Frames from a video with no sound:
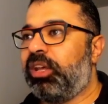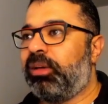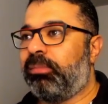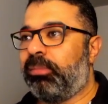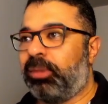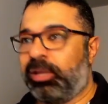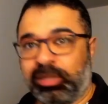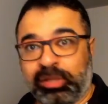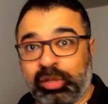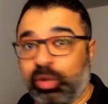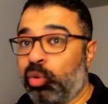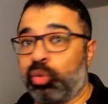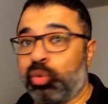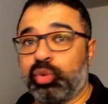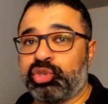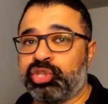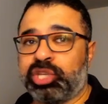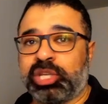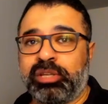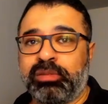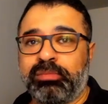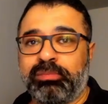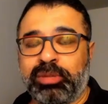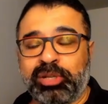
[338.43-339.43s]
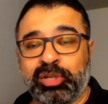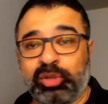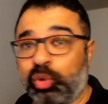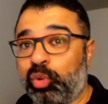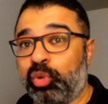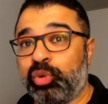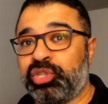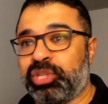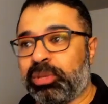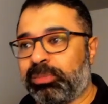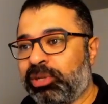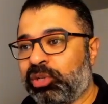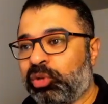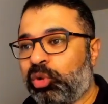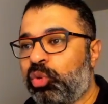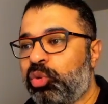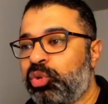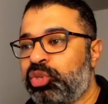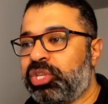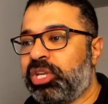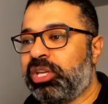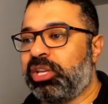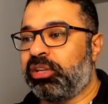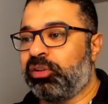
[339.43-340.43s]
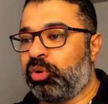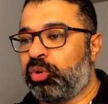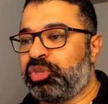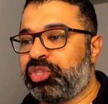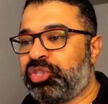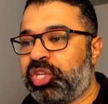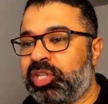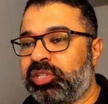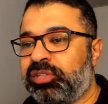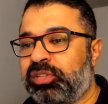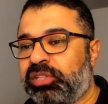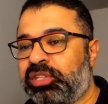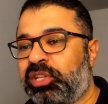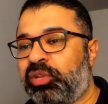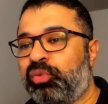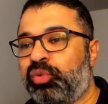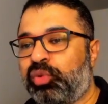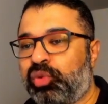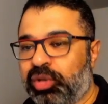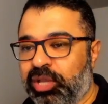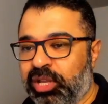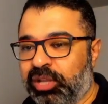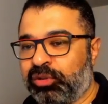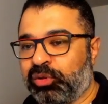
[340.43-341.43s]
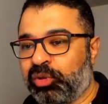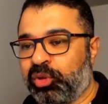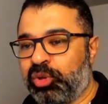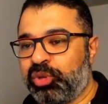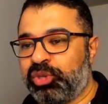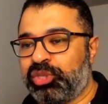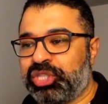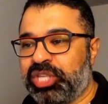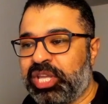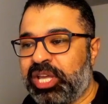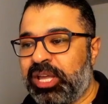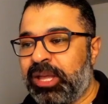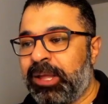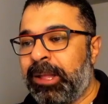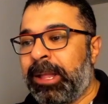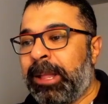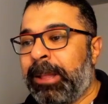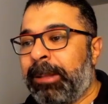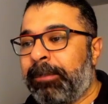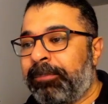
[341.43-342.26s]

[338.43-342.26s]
منقوصة منقوصة منقوصة ينقصها التطور ينقصها